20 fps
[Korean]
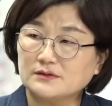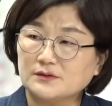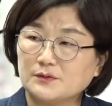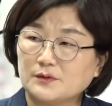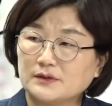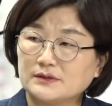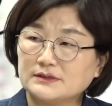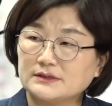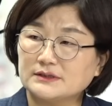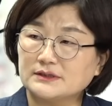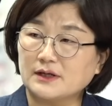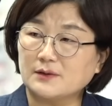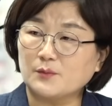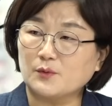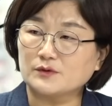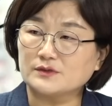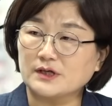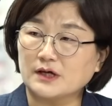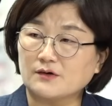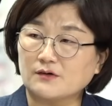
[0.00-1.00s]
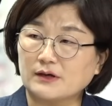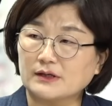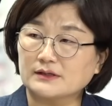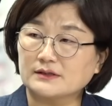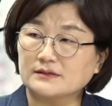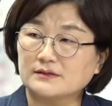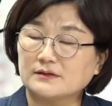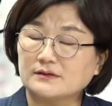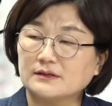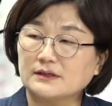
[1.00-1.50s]
의원실의 보좌관
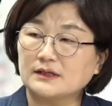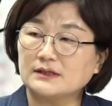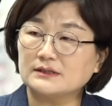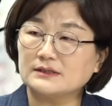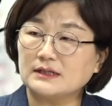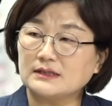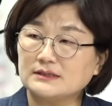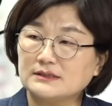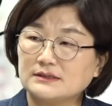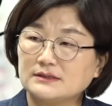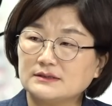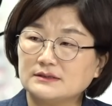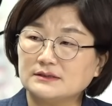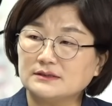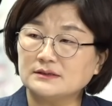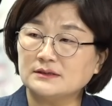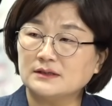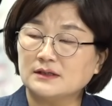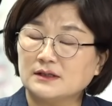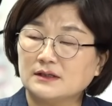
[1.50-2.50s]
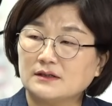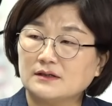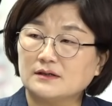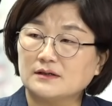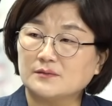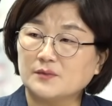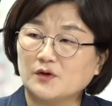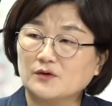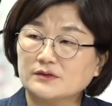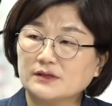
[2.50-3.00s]
그런데 사실은
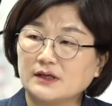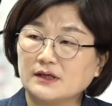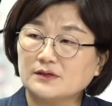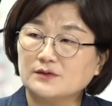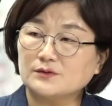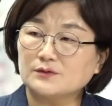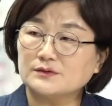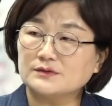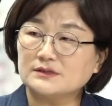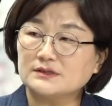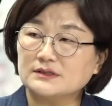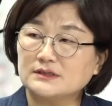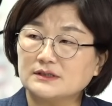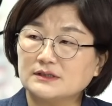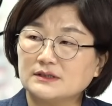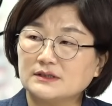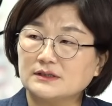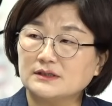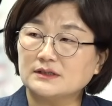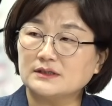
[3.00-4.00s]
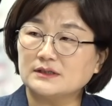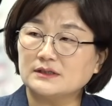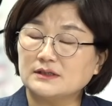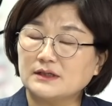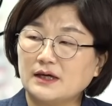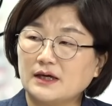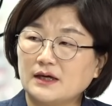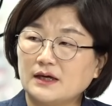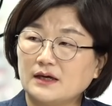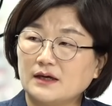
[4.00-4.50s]
어, 명태균
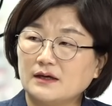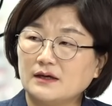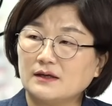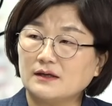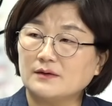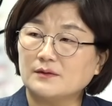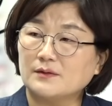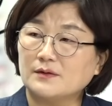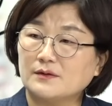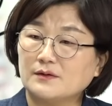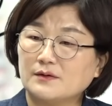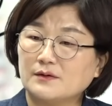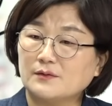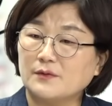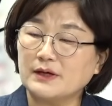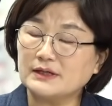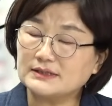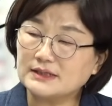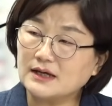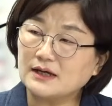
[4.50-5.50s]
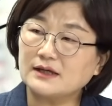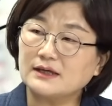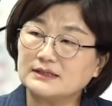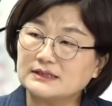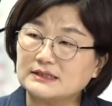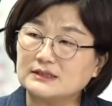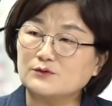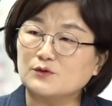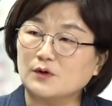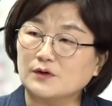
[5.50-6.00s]
씨의 어, 회사의
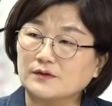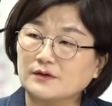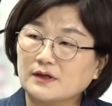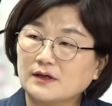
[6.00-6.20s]
직원